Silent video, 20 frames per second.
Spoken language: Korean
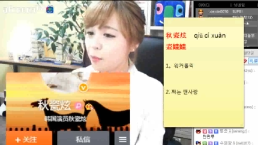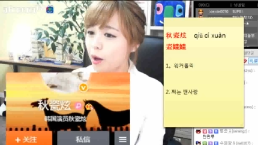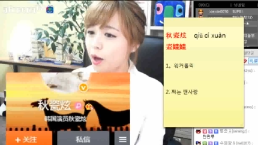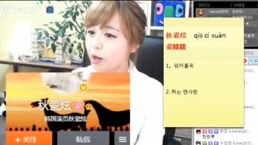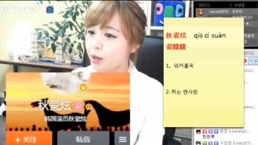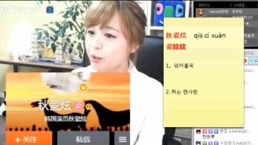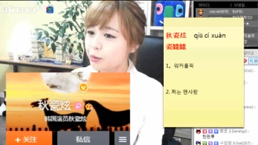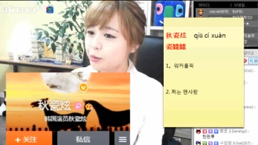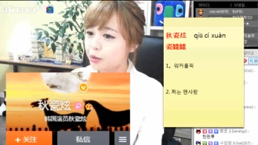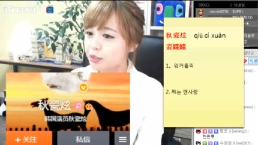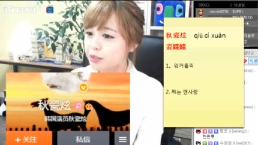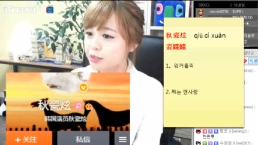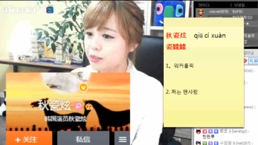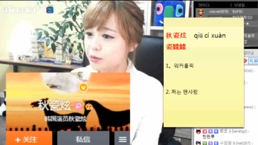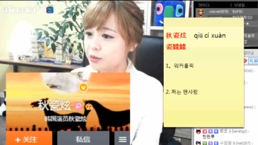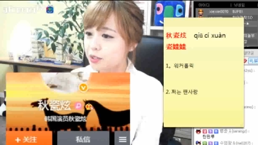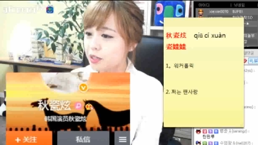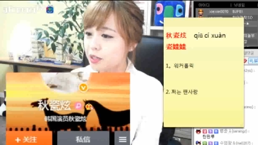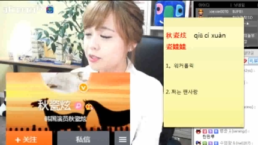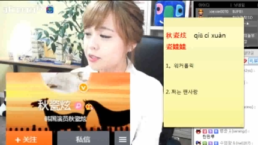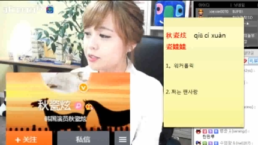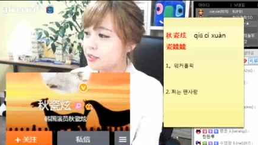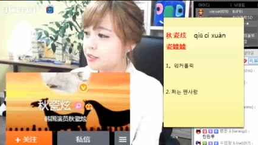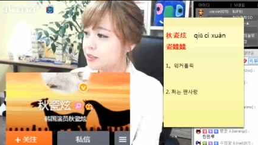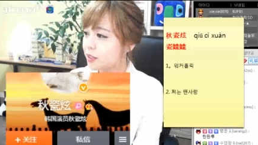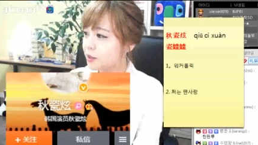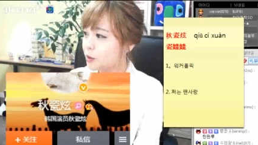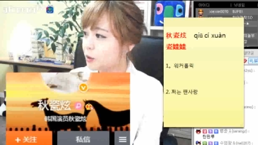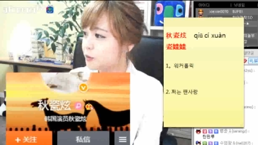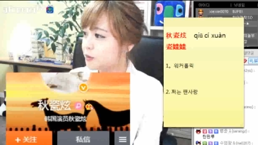바이드에 추정현
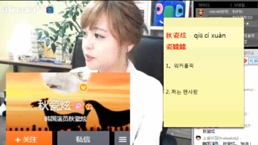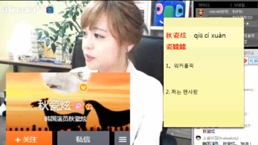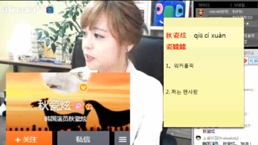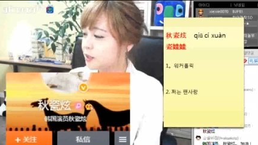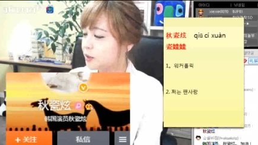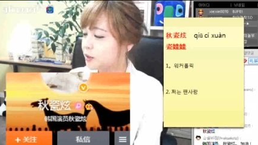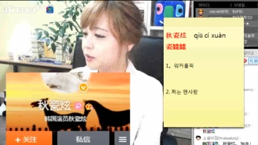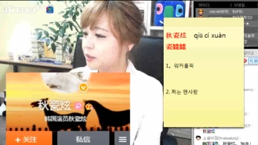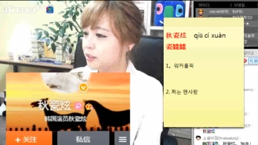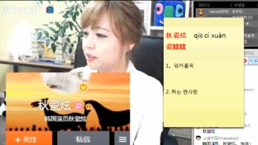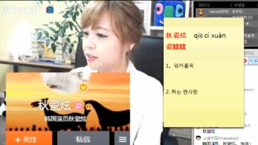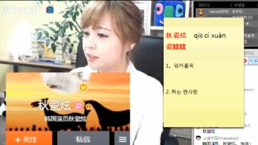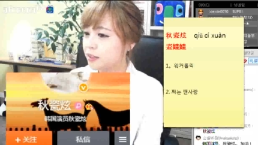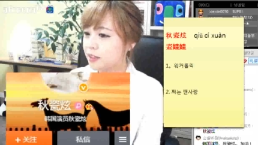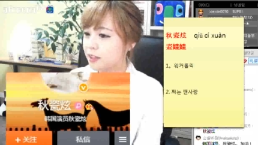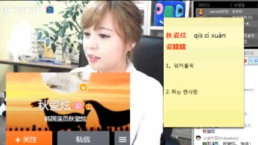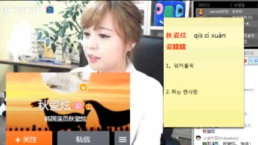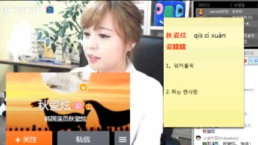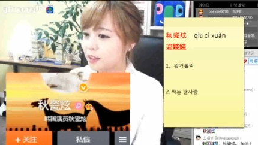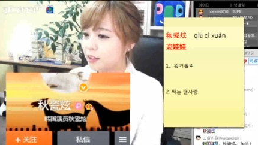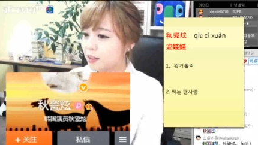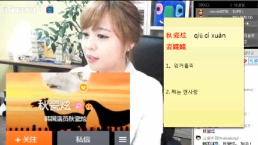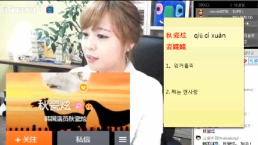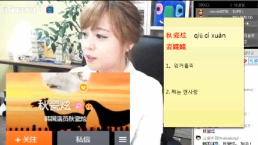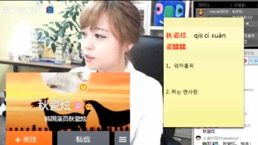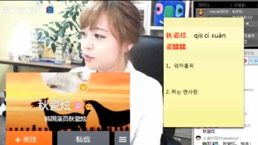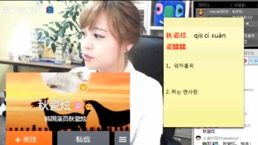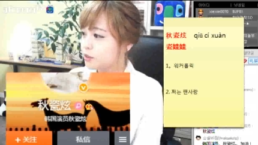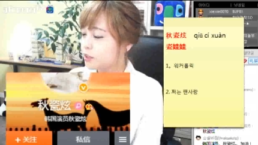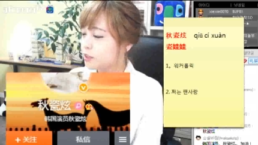씨를 딱 검색했더니
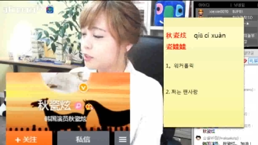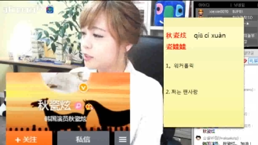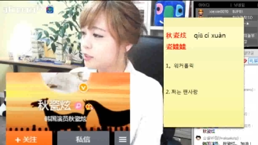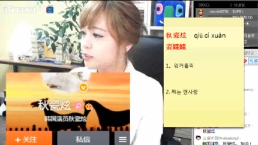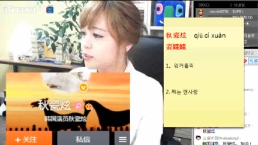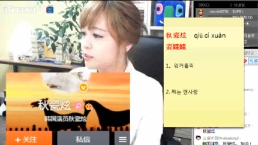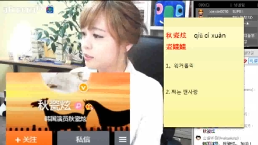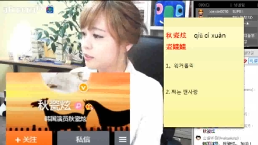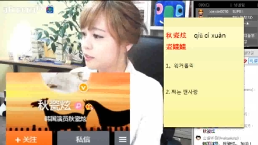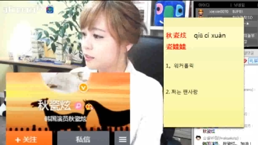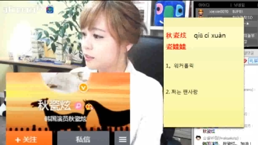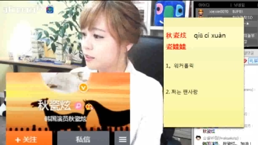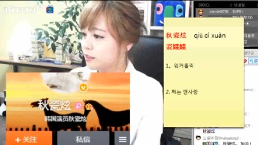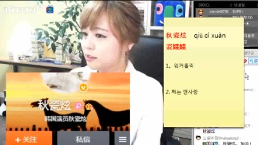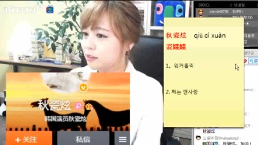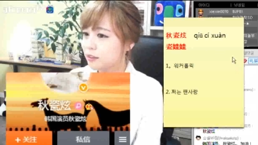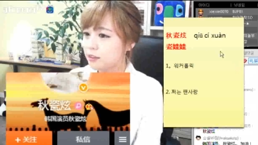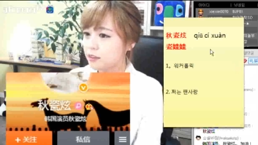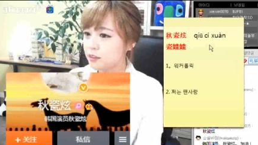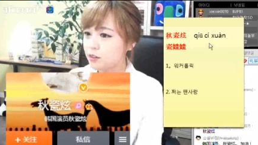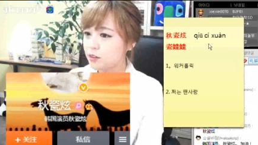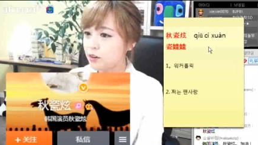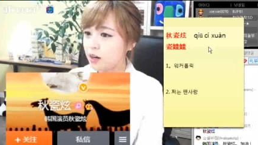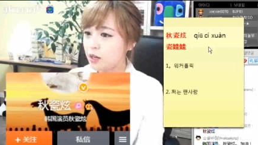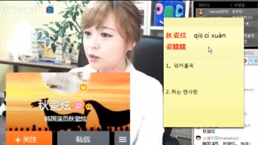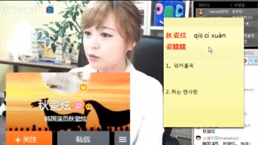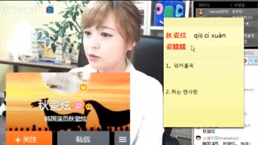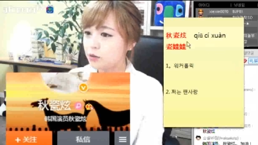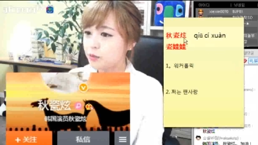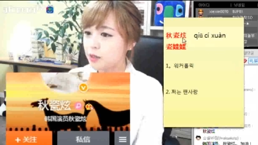추정현 씨 이거
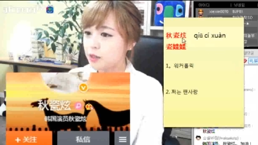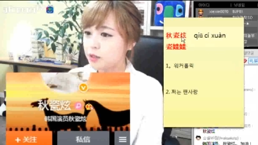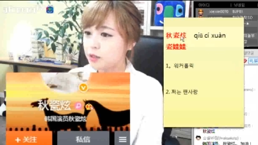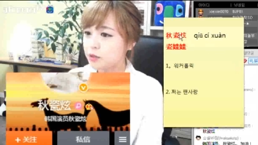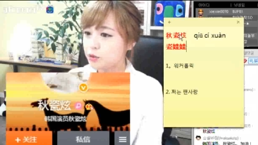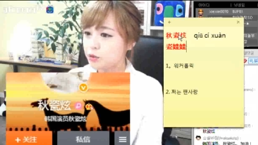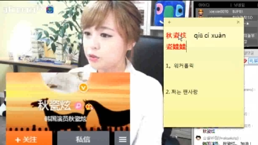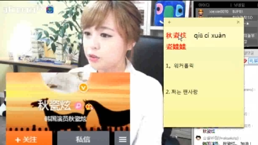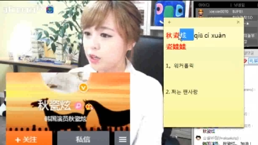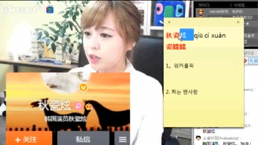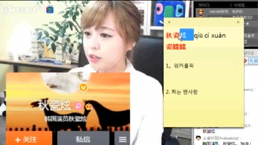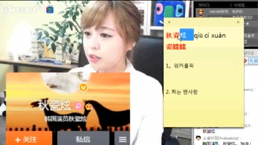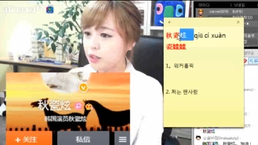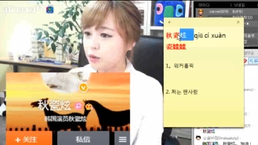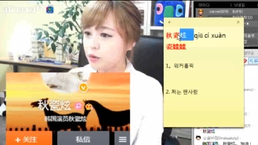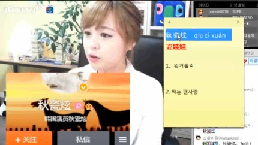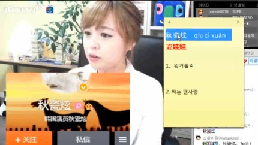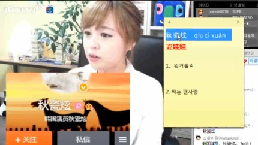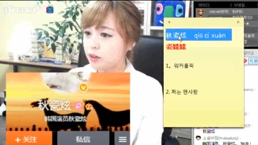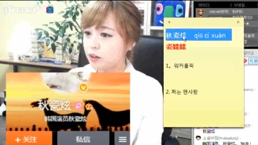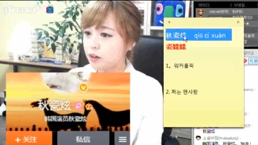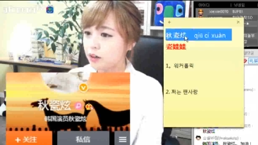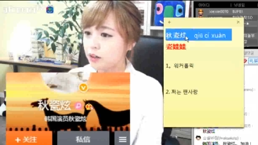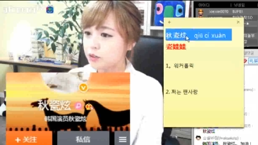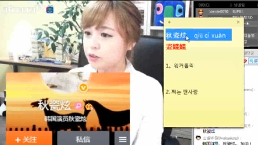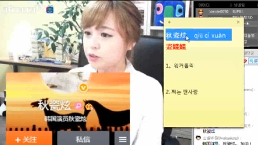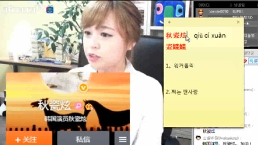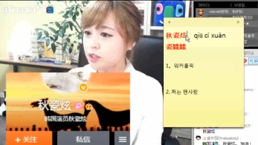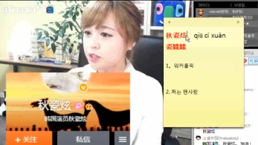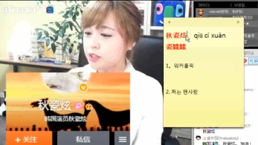알고 빨리 수정해야 될 것
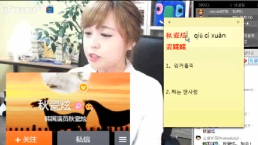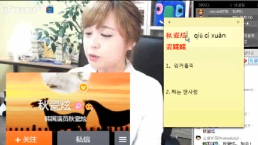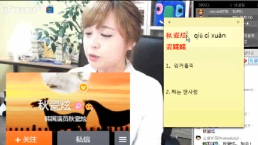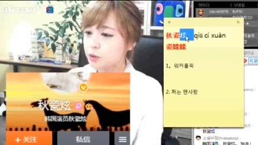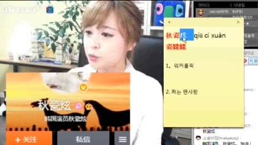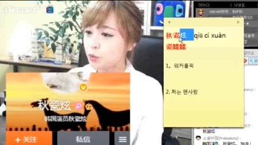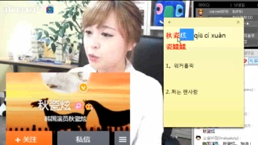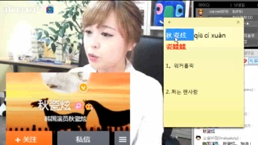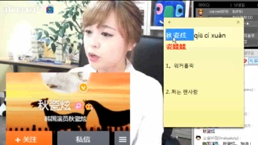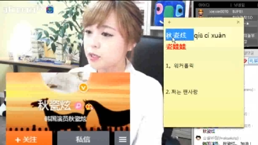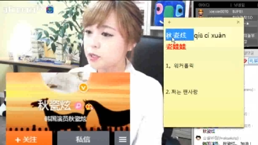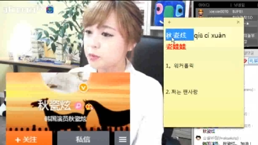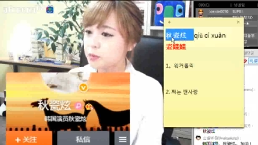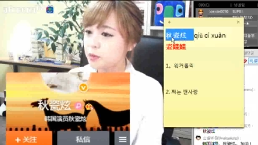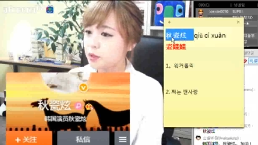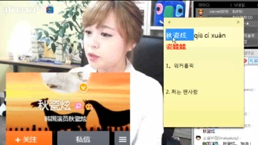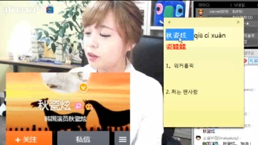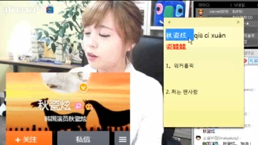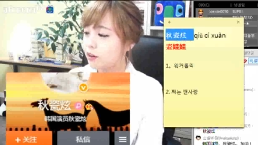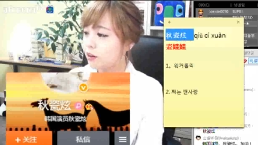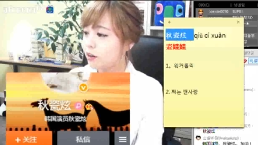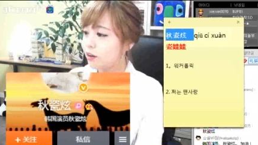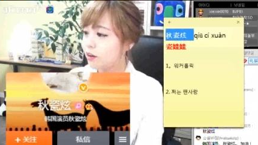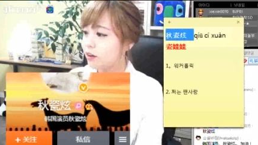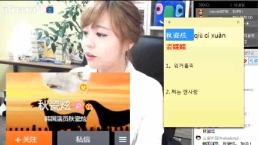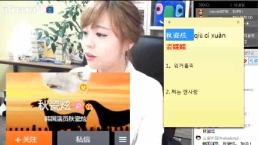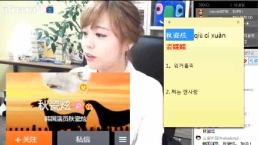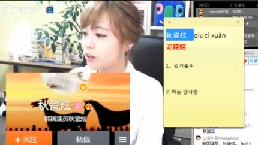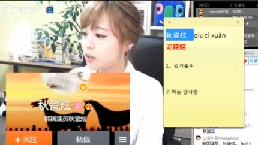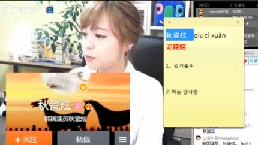같아요. 추정현 씨 혹시 보고
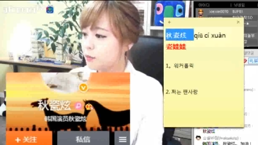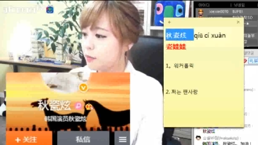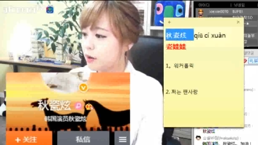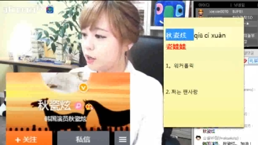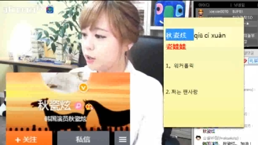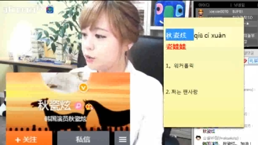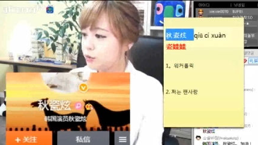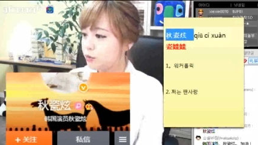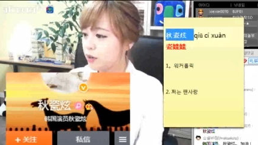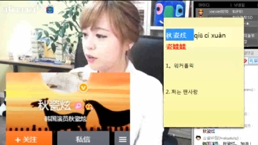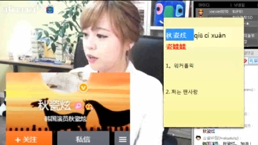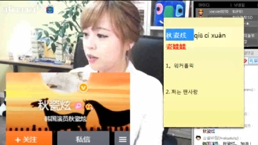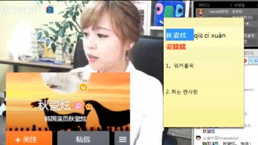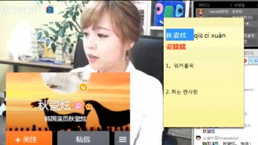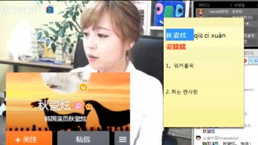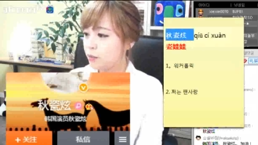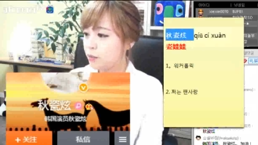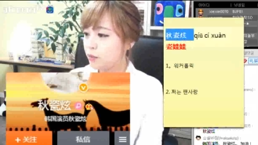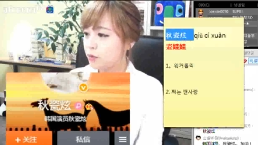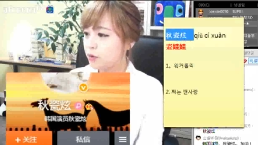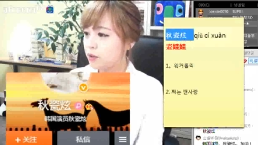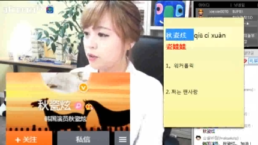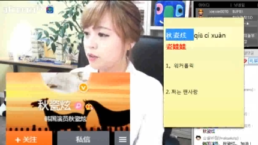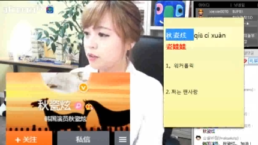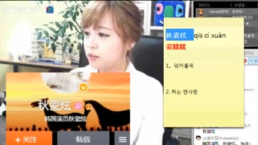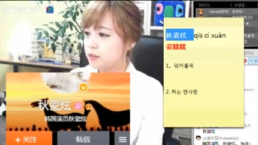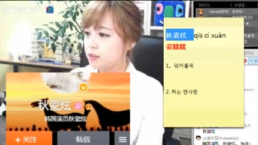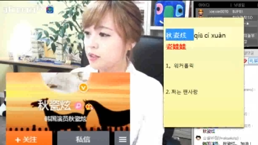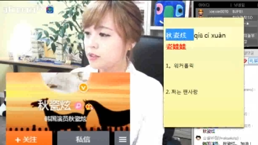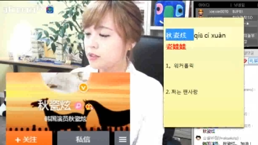계시면요. 바이드에
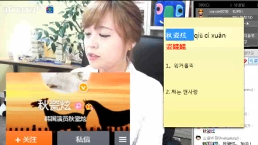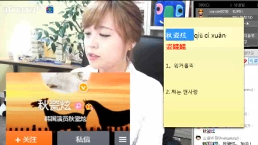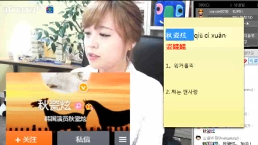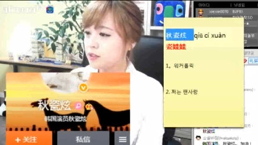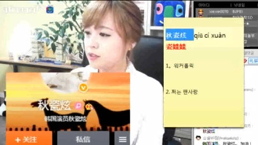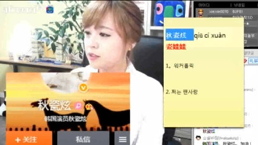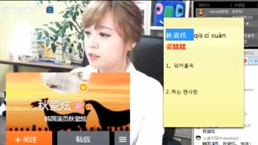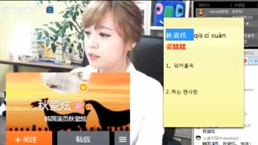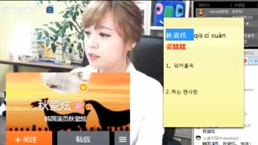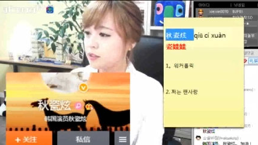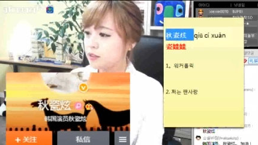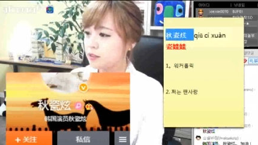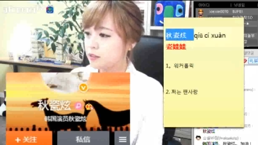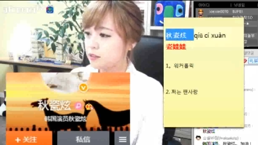본인 사진이